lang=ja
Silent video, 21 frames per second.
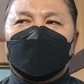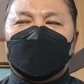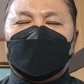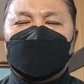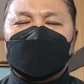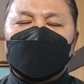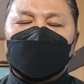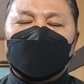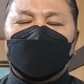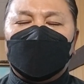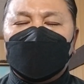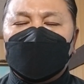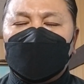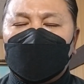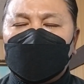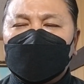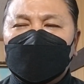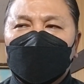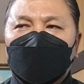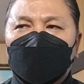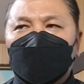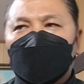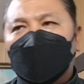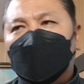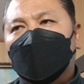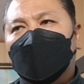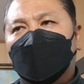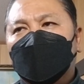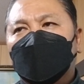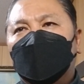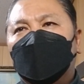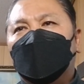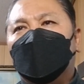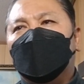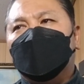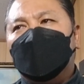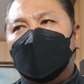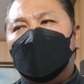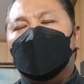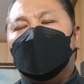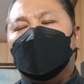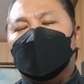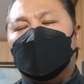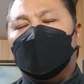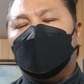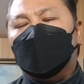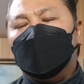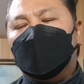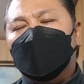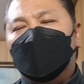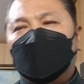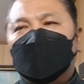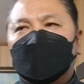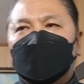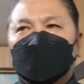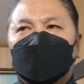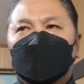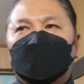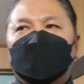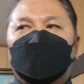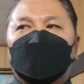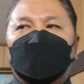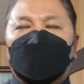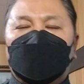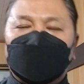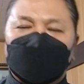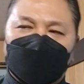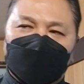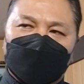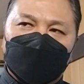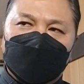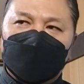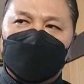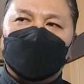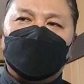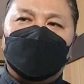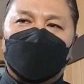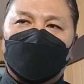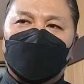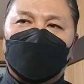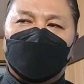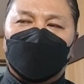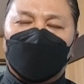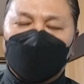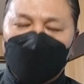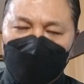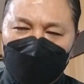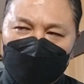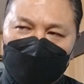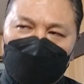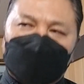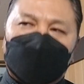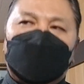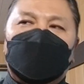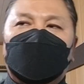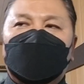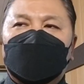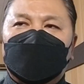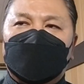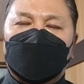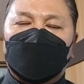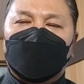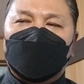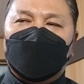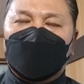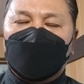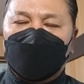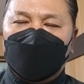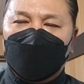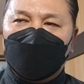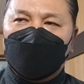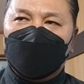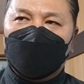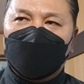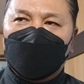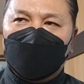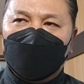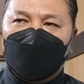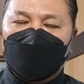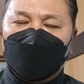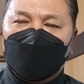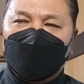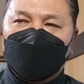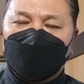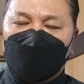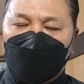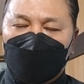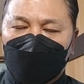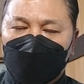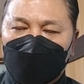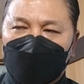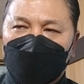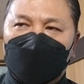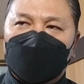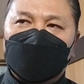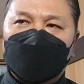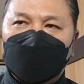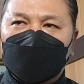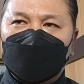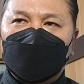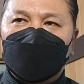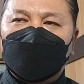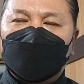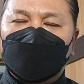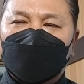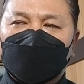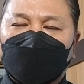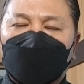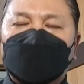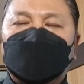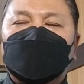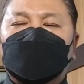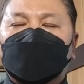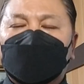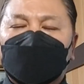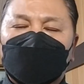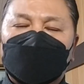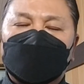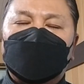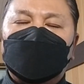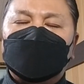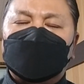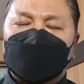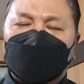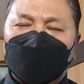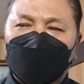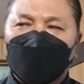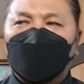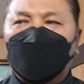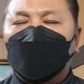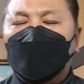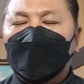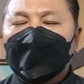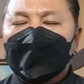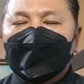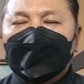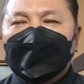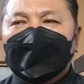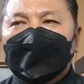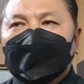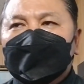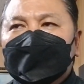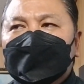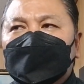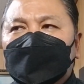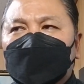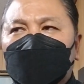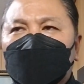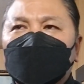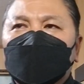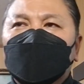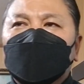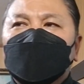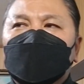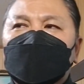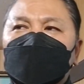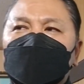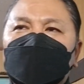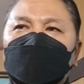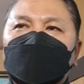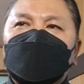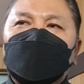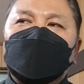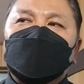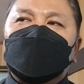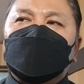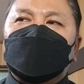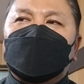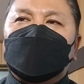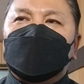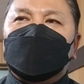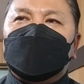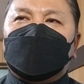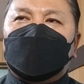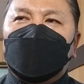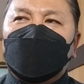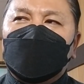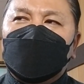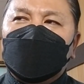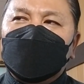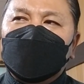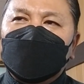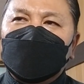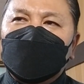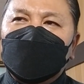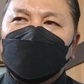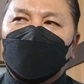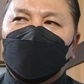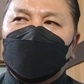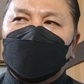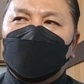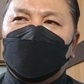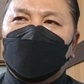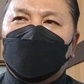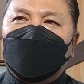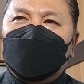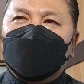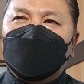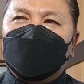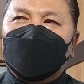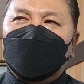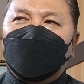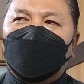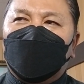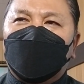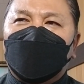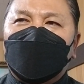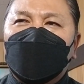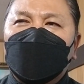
私が土下座してお金を、まあ、荷物を安く、もう本当叩かれて、えー、まあ、結果的、買っていただいたんですけど、その時に、結果的をあの、お